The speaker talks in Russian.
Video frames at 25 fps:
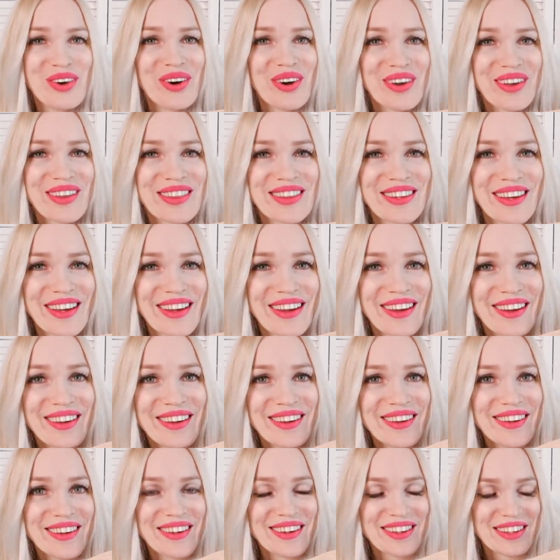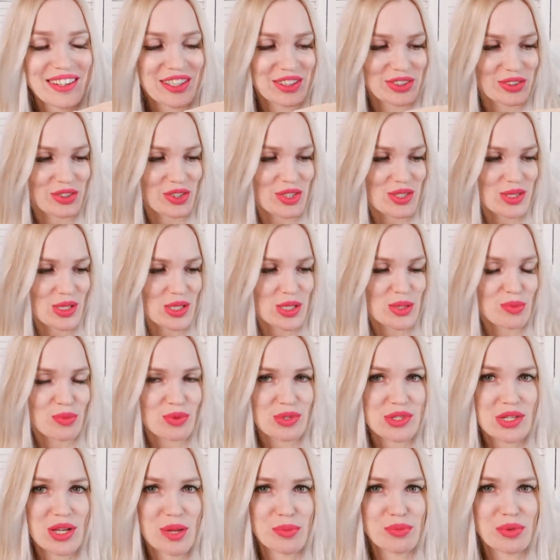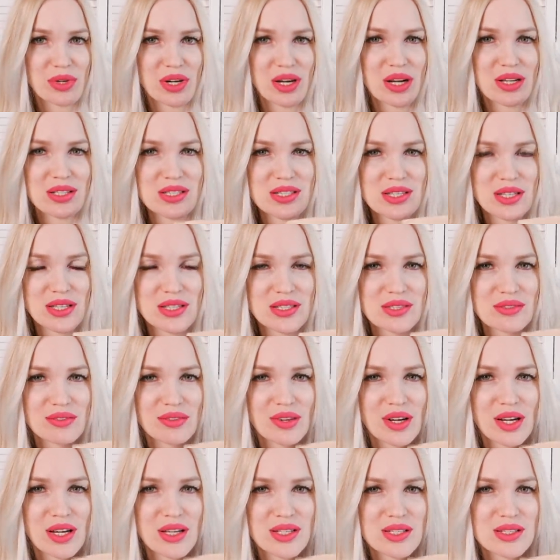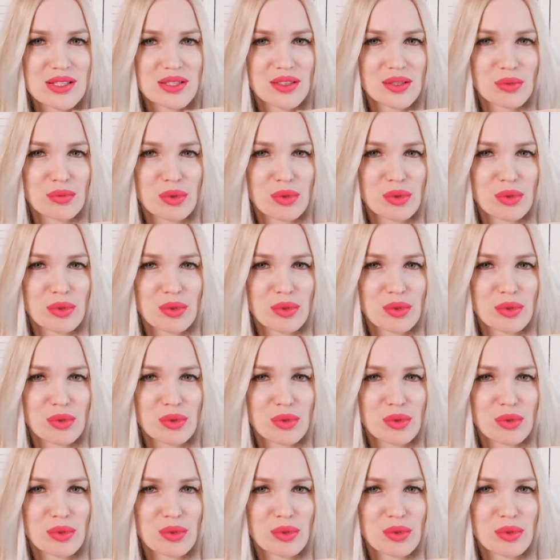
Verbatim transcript: какое-то, которое, знаете, после операции одевается,